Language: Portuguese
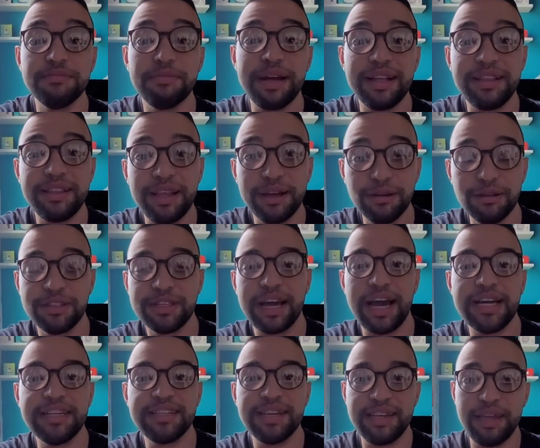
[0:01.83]
Matheus
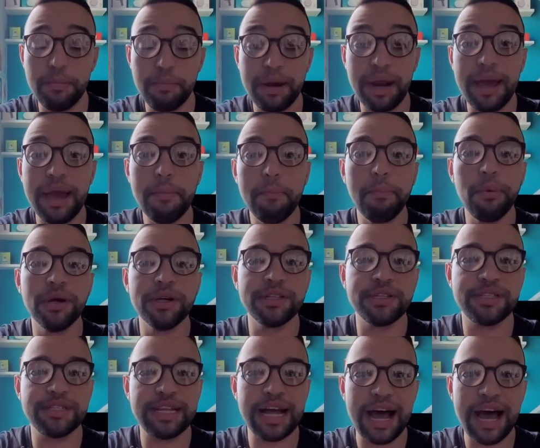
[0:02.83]
Cais aqui para
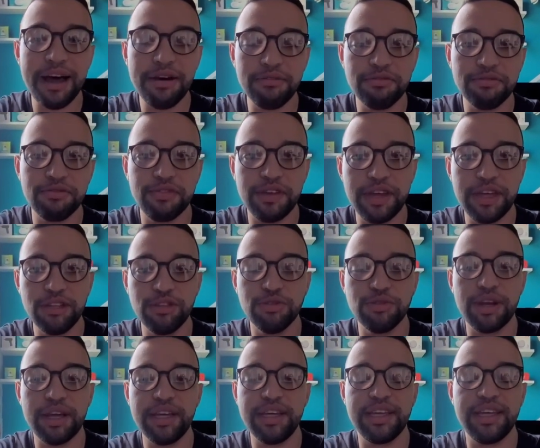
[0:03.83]
repostar um vídeo
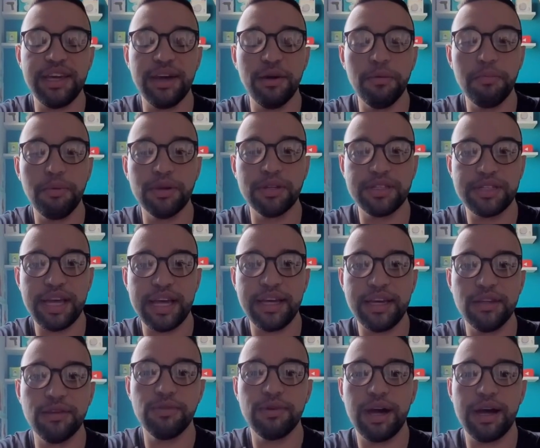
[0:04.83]
né, que eu postei
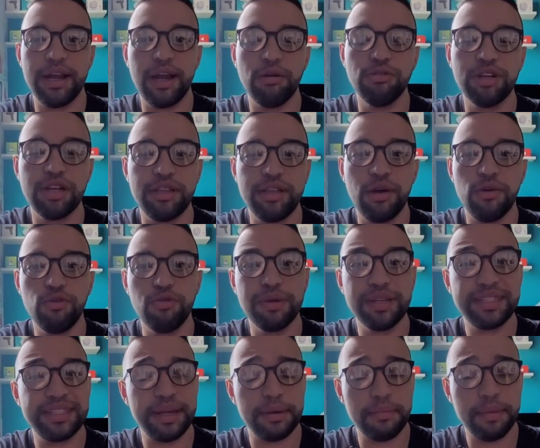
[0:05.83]
aqui no canal já tem
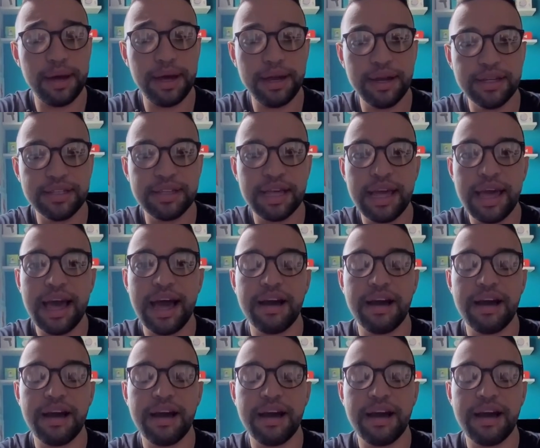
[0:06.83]
algumas semanas,